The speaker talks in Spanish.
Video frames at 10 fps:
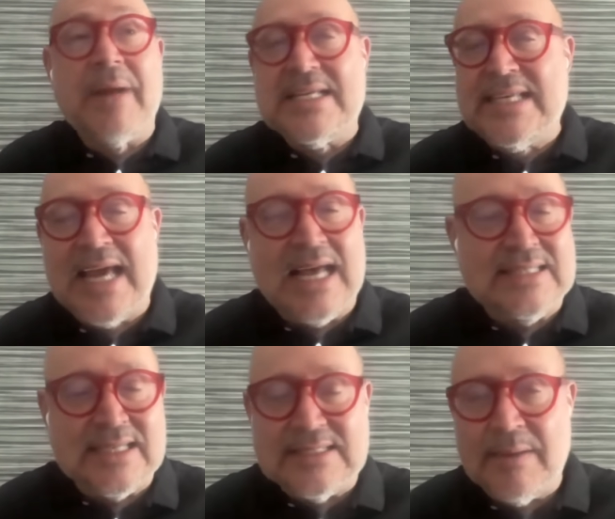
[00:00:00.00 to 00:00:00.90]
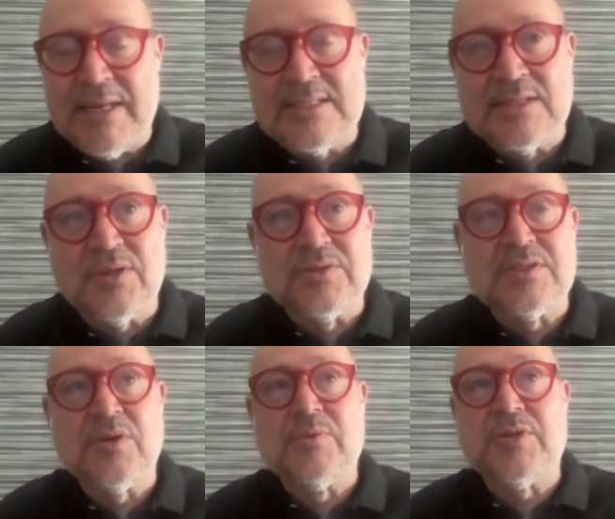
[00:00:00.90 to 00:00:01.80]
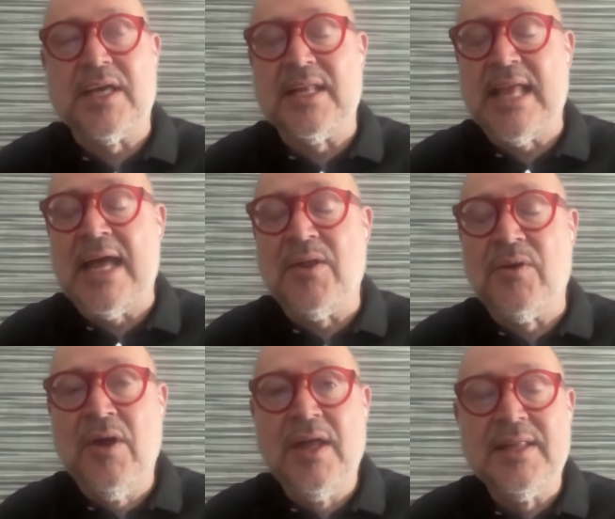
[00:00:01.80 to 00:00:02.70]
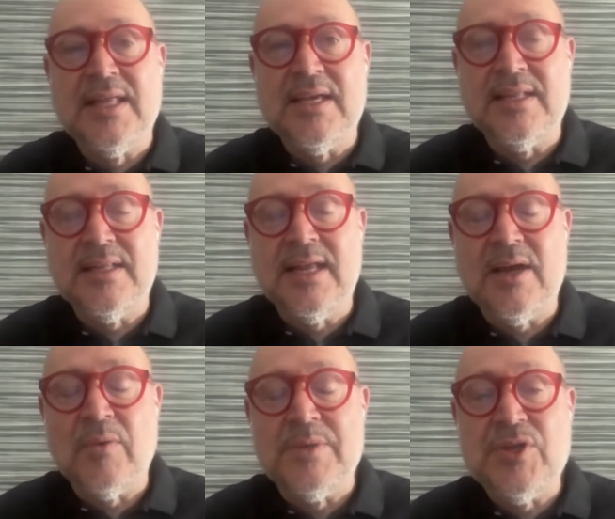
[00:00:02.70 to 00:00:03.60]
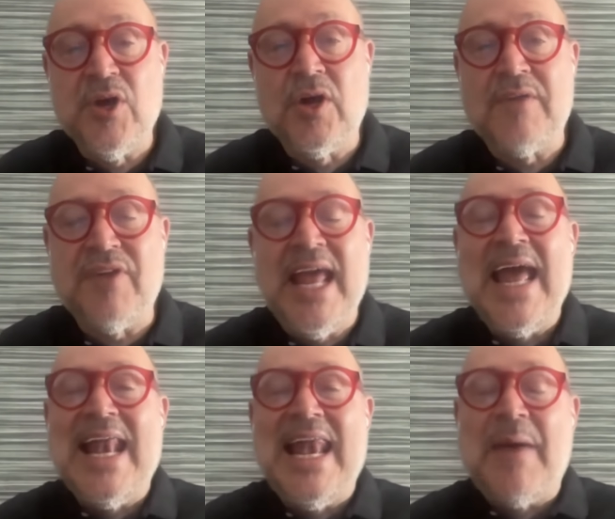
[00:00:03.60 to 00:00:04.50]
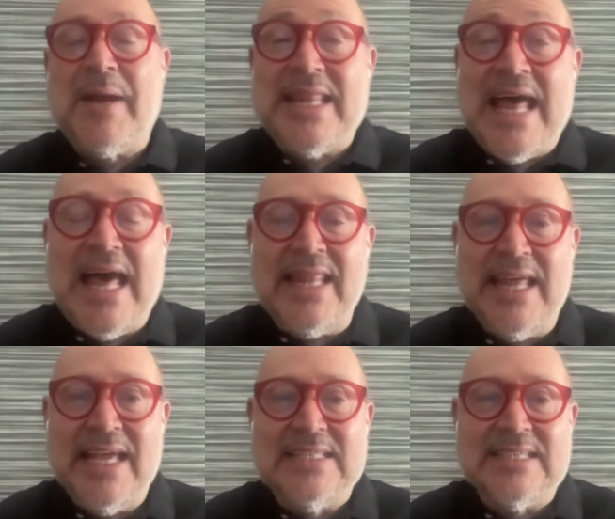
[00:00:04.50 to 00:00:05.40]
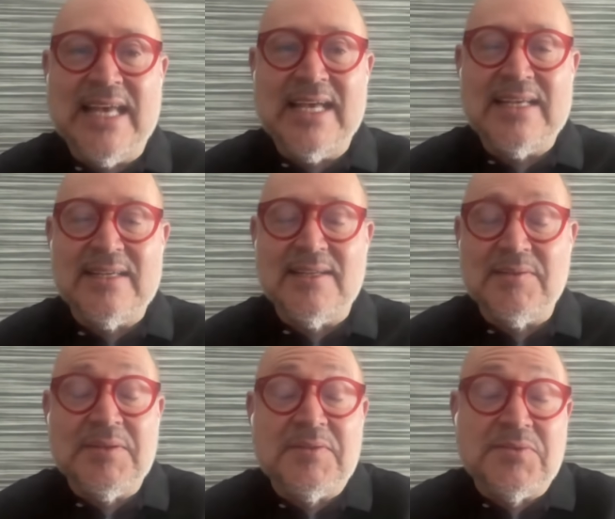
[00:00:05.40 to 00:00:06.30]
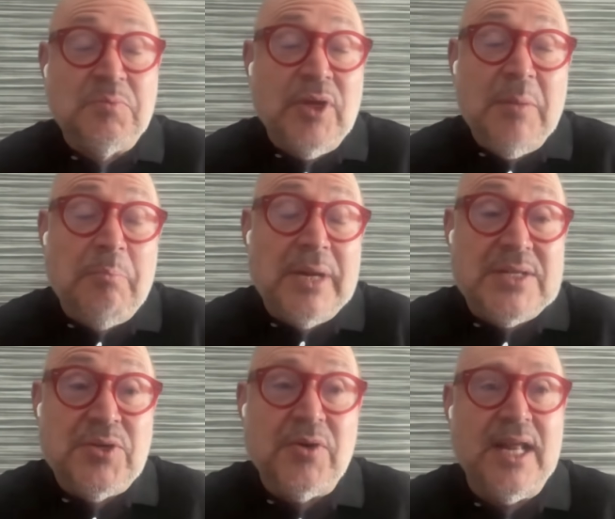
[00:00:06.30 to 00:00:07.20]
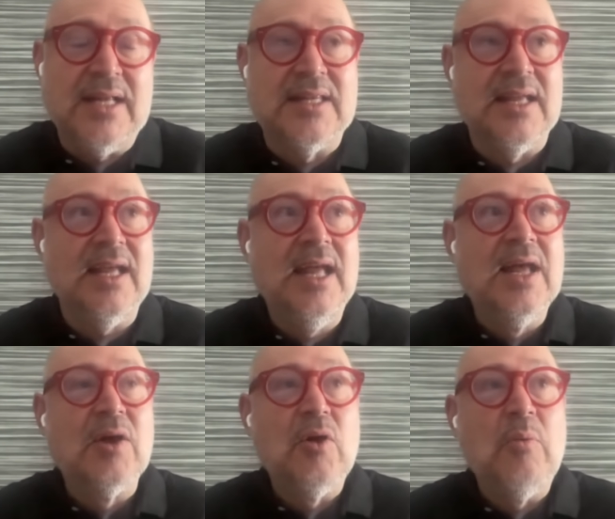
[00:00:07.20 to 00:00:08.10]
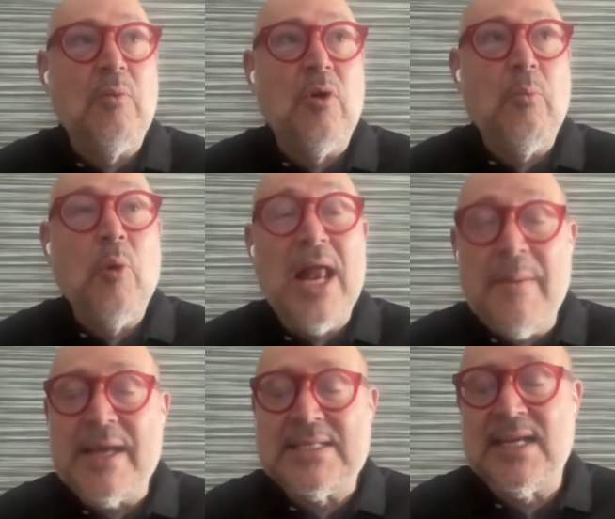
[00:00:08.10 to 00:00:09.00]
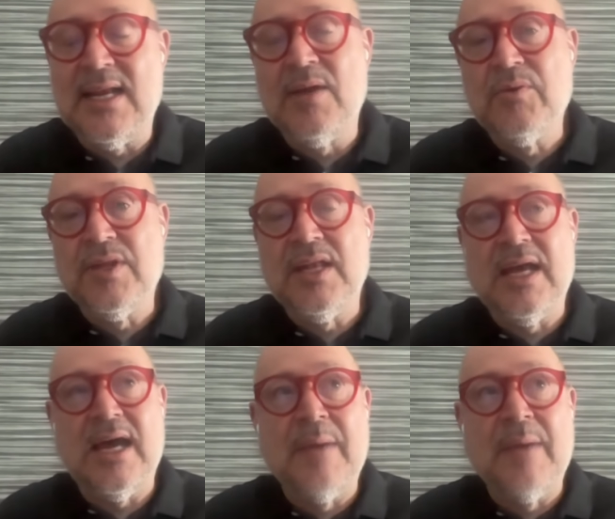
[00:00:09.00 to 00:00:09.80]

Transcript: Álvarez y Casa, que estaba en ese entonces como secretario de, de la comisión. En fin, la verdad es que eh, es muy impresionante cómo vuelve a hacerle